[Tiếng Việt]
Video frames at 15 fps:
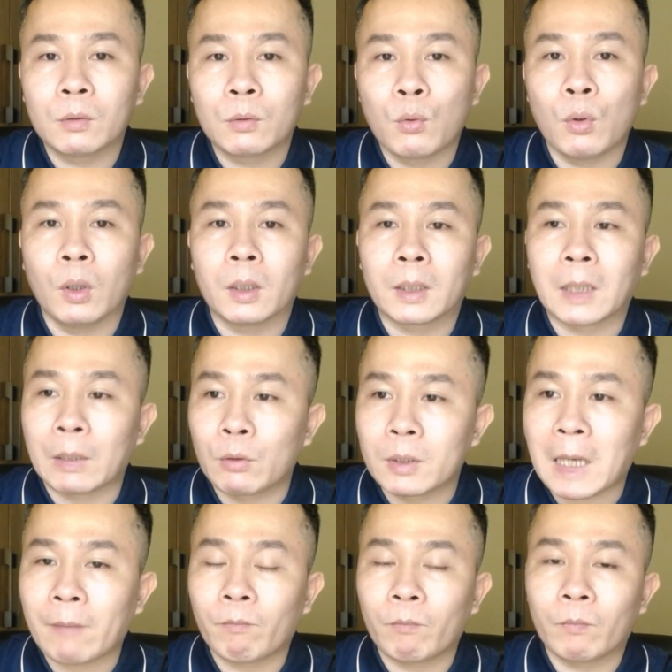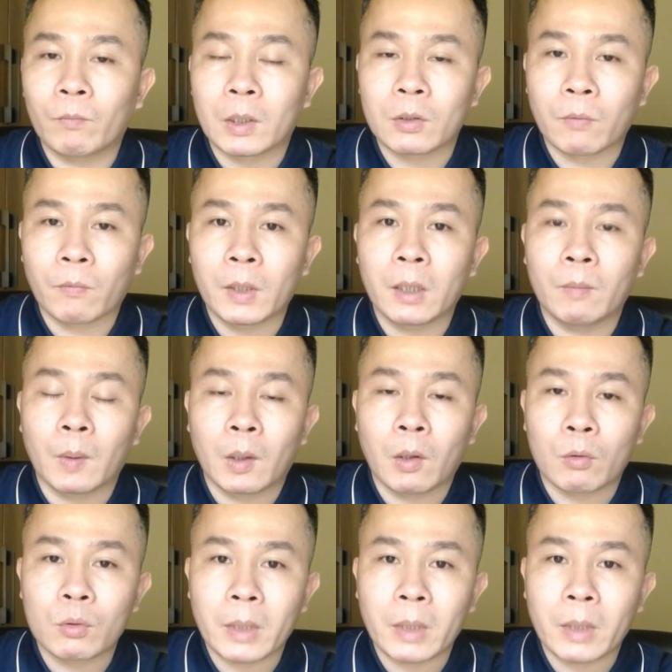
của tại tuyến giáp, và do vậy mà nó